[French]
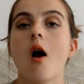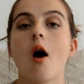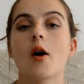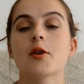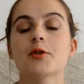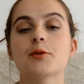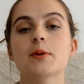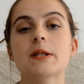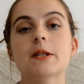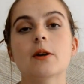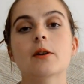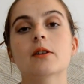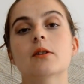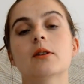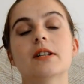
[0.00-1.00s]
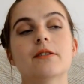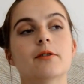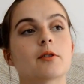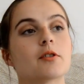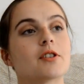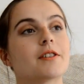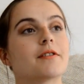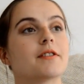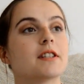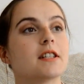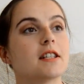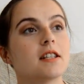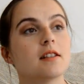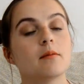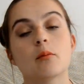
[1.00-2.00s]
Ensuite, autre livre que j'ai
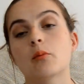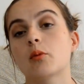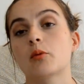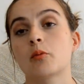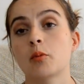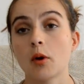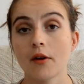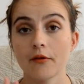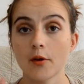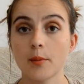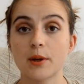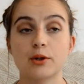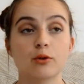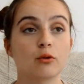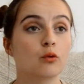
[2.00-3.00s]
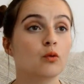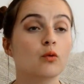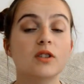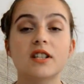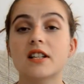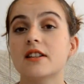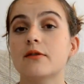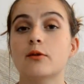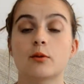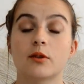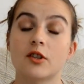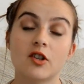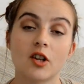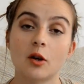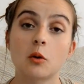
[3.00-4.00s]
fini, pour information, tous ces livres sont
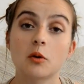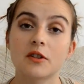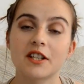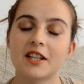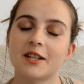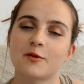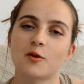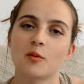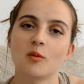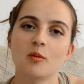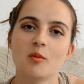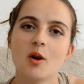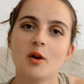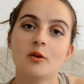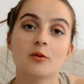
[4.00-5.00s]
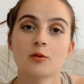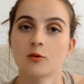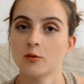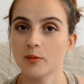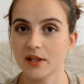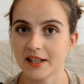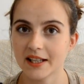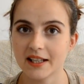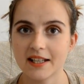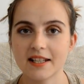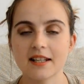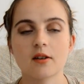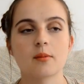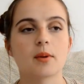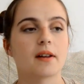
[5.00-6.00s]
déjà chroniqués sur mon blog, donc je vous mettrai les
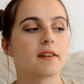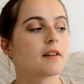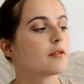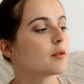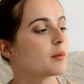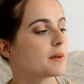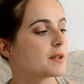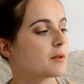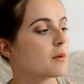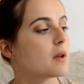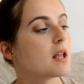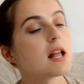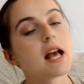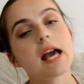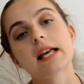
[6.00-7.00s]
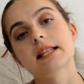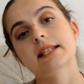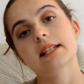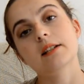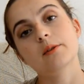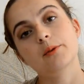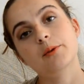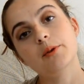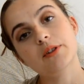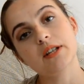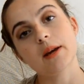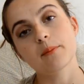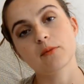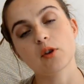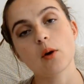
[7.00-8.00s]
liens en barre d'information, c'est le
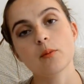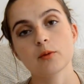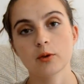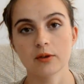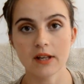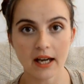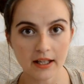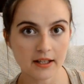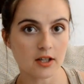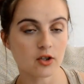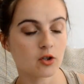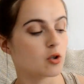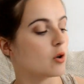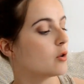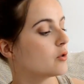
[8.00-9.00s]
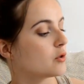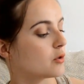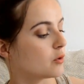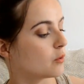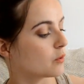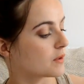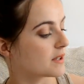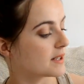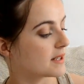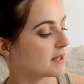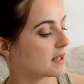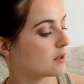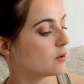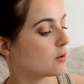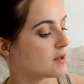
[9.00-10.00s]
deuxième tome de Darida Jones, donc
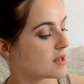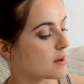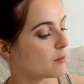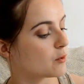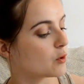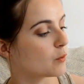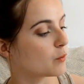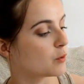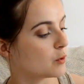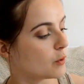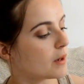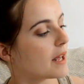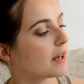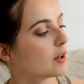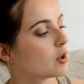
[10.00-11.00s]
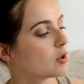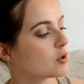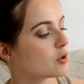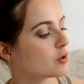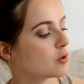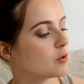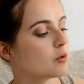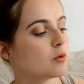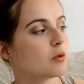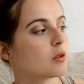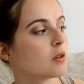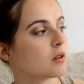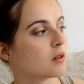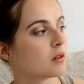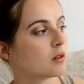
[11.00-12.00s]
c'est deuxième tome sur la gauche de...
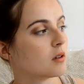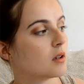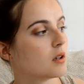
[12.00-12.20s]
Euh,